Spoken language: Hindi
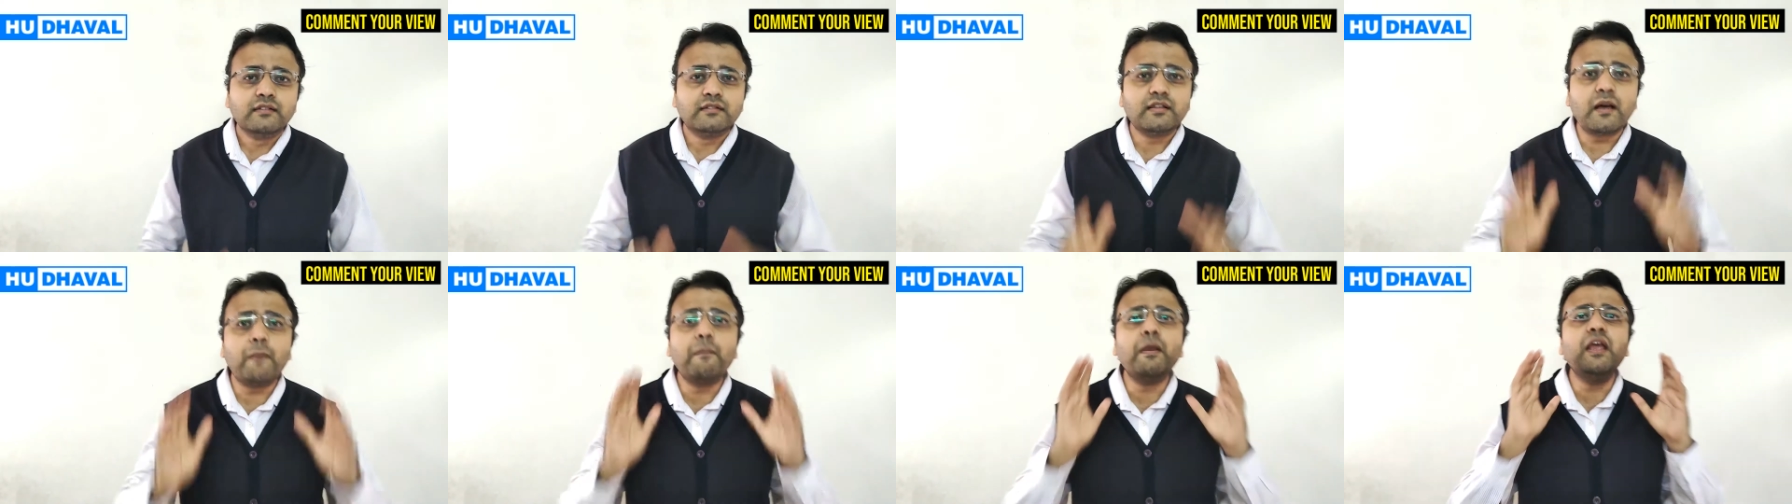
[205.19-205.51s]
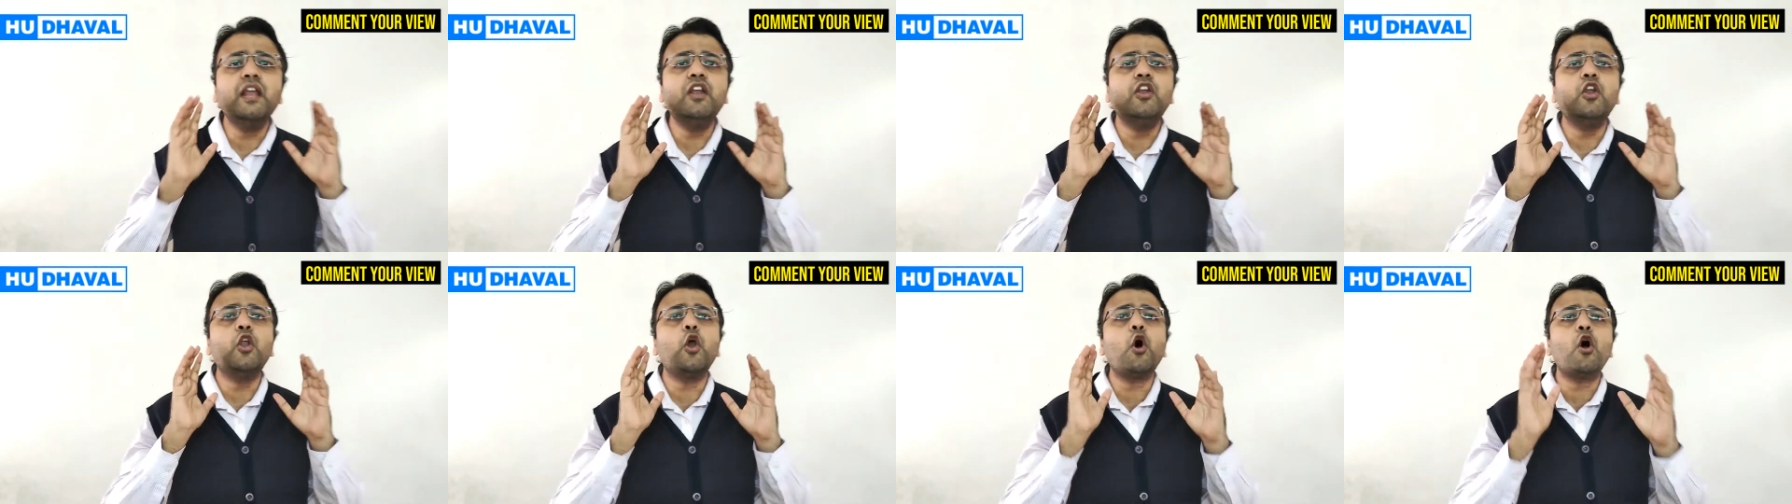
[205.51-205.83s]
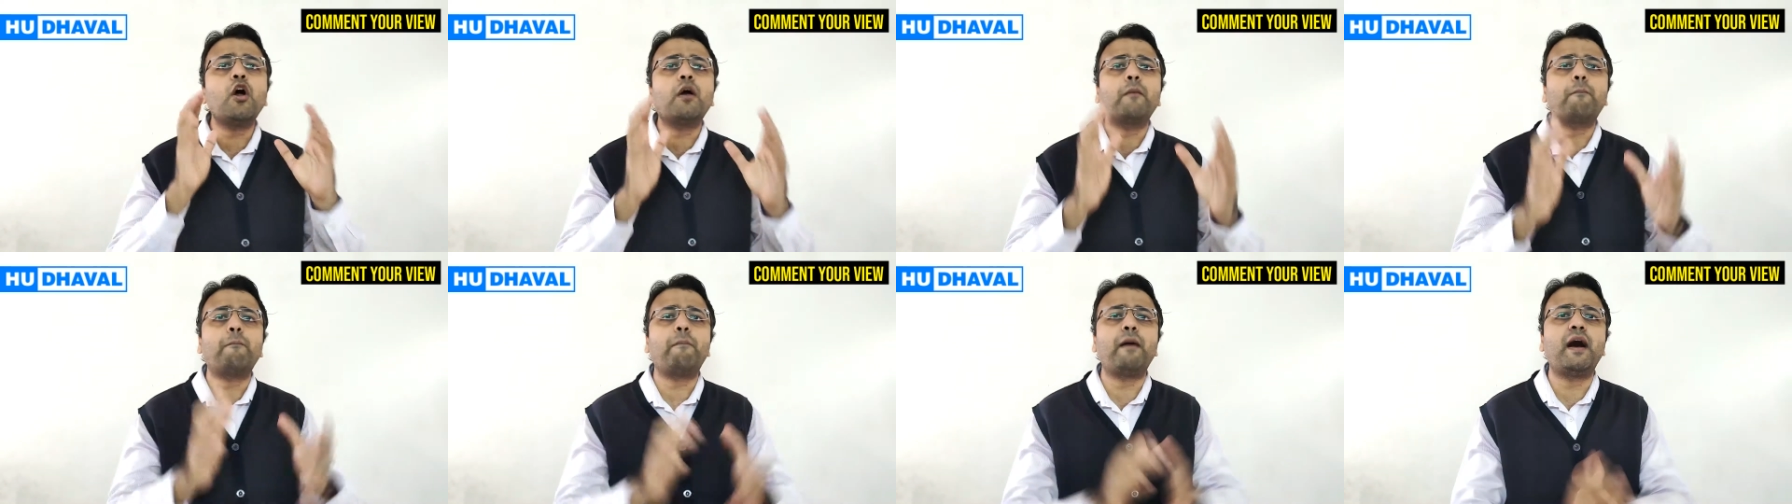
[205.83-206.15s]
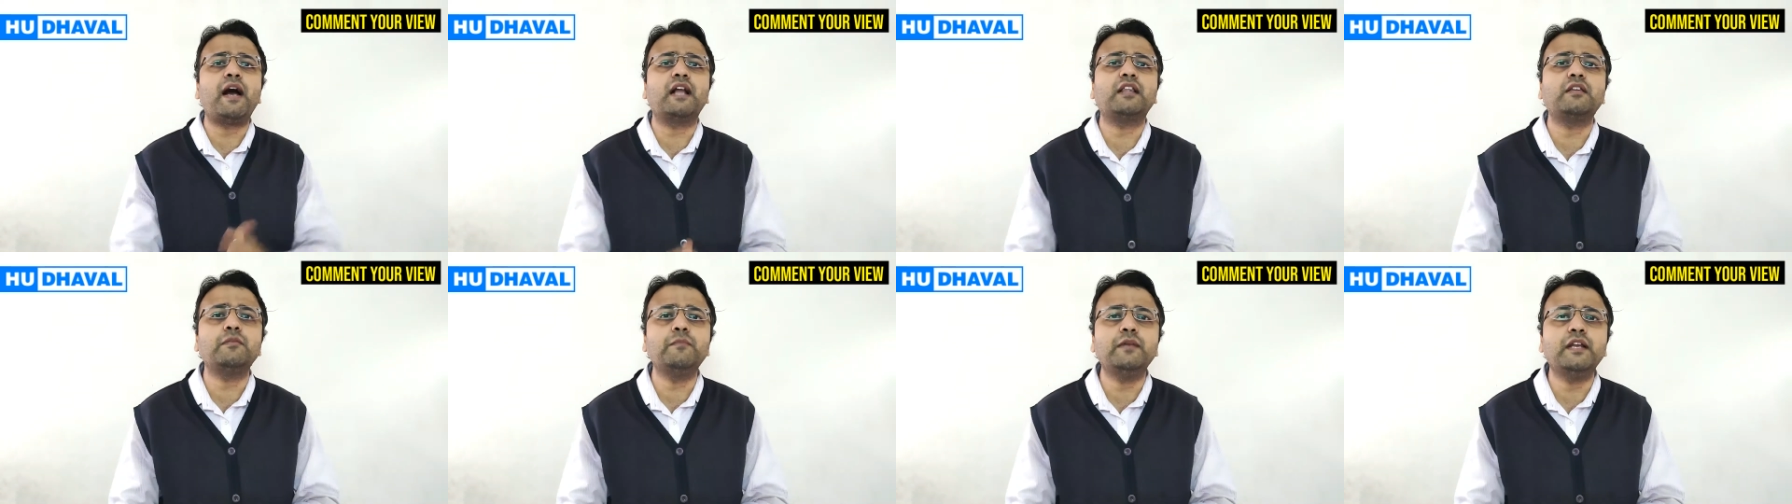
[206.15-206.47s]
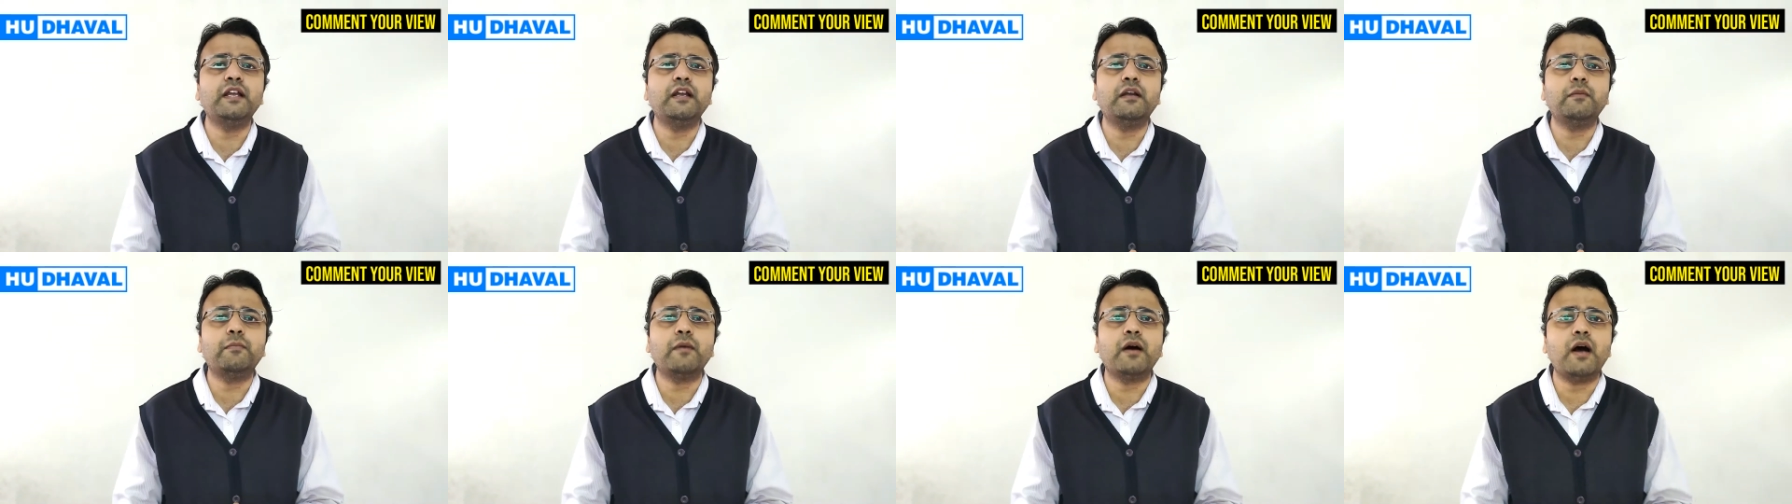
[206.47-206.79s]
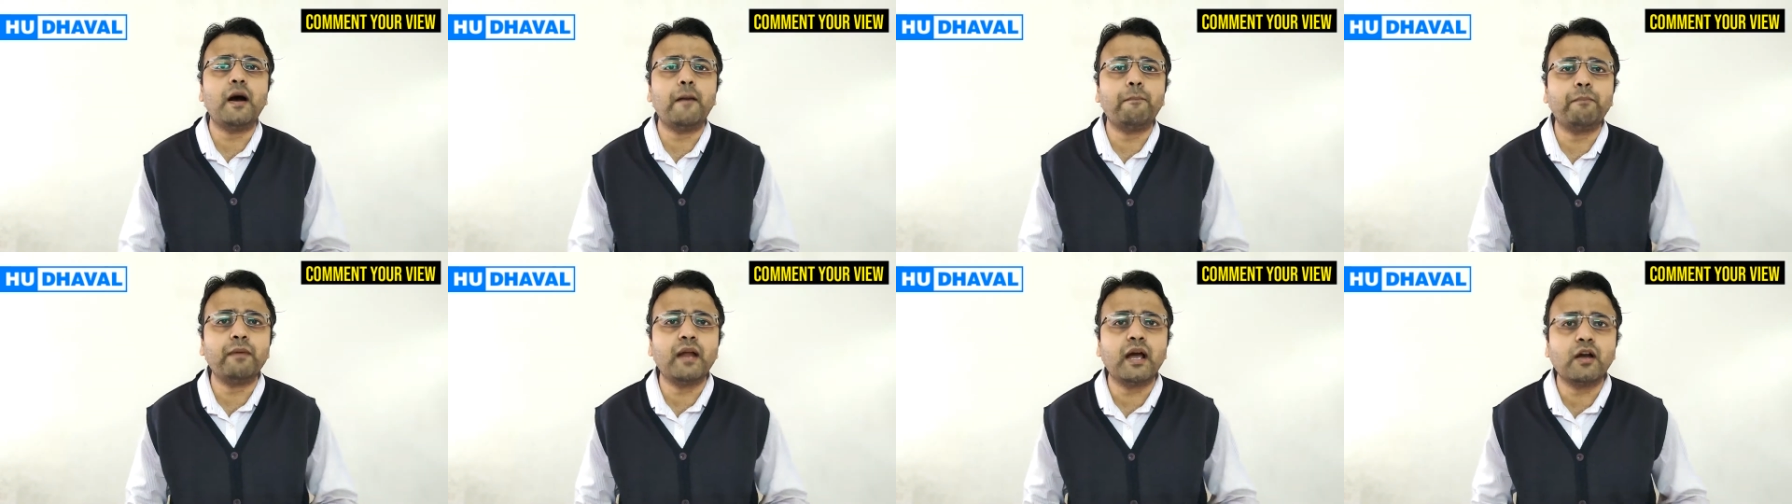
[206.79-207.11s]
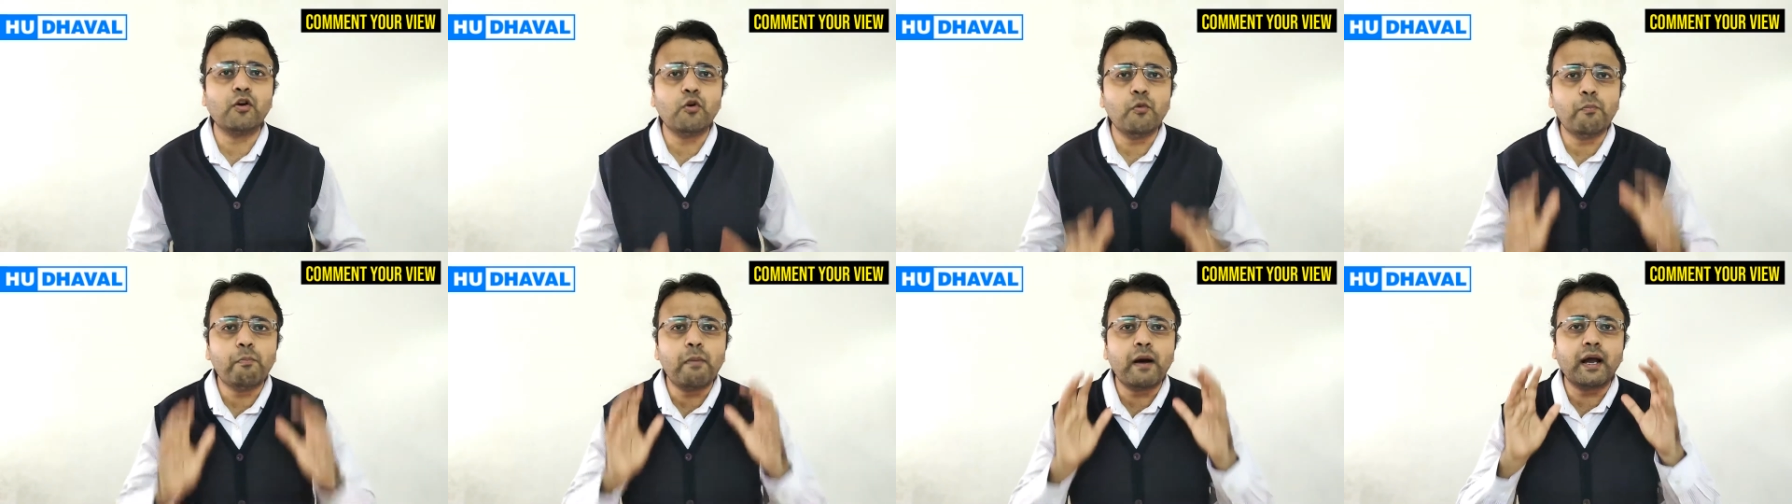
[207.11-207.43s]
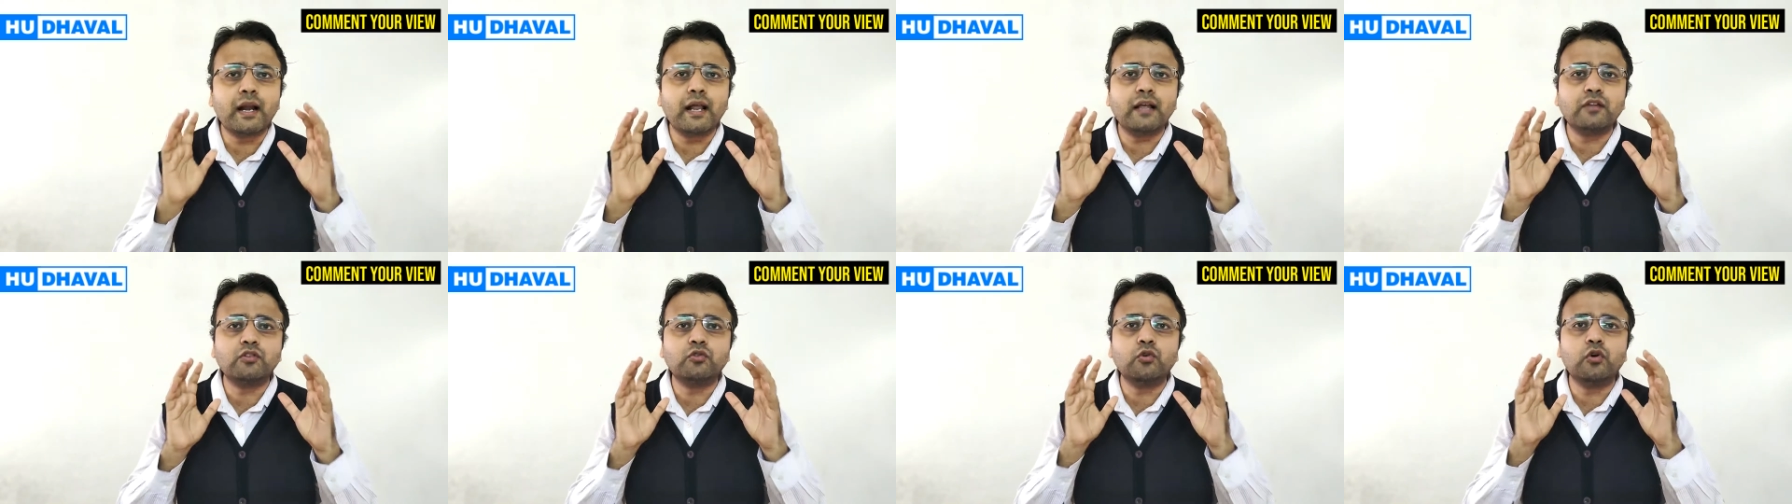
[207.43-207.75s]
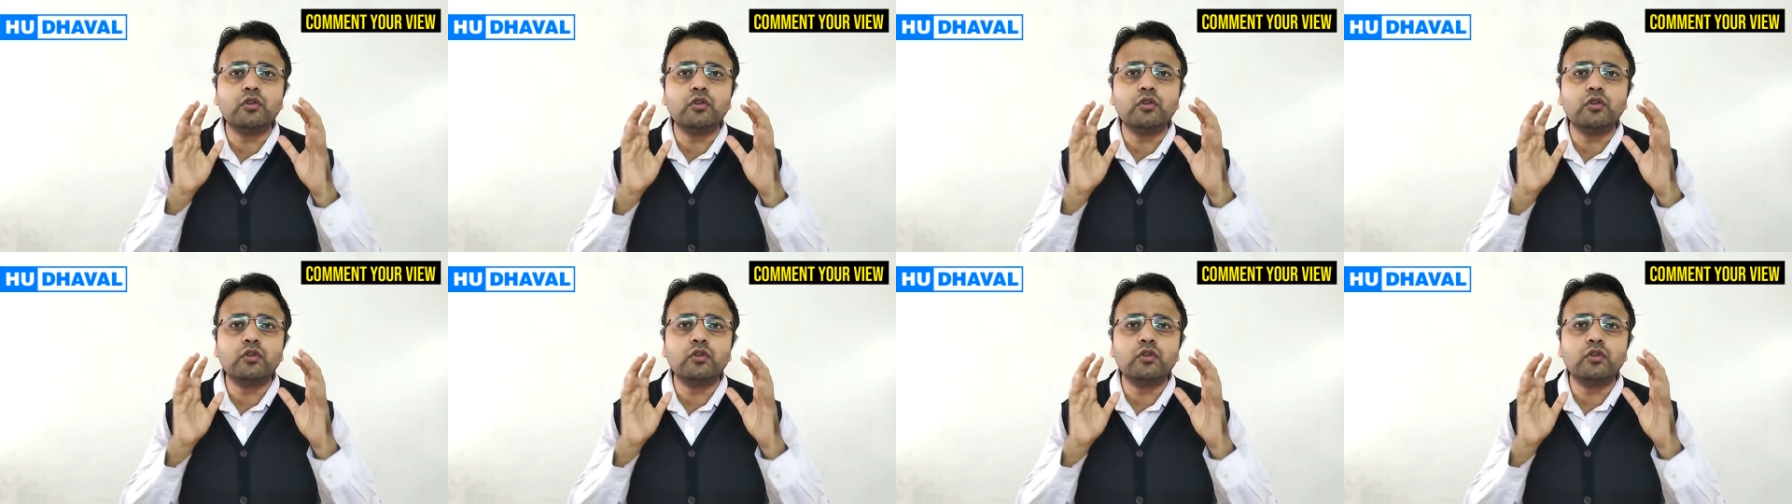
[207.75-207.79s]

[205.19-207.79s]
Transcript: सभी लोग पांच मिनट में अपना गुब्बारा